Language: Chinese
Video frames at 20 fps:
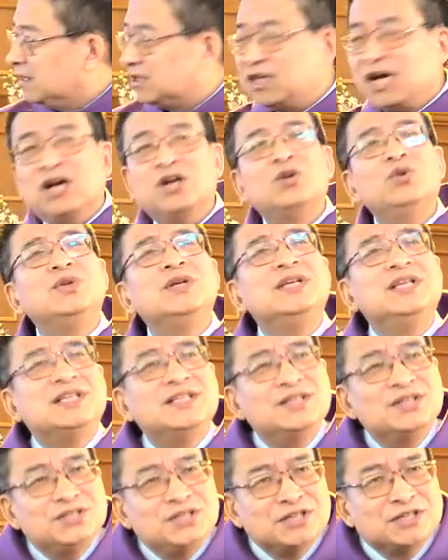承受的，你
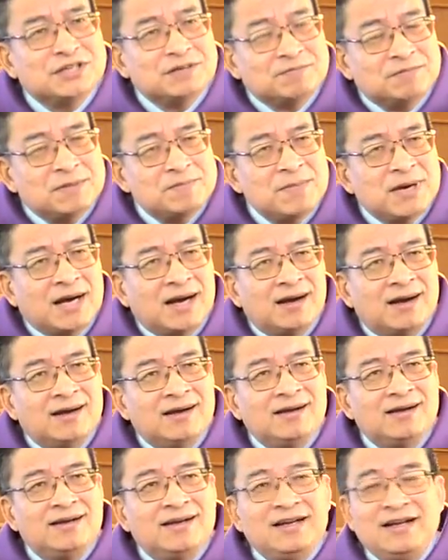知道是什么吗？
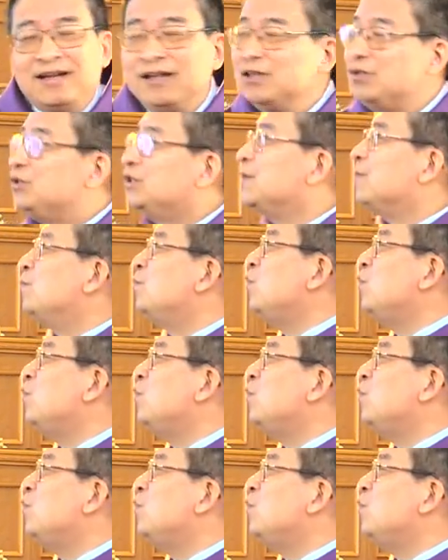就是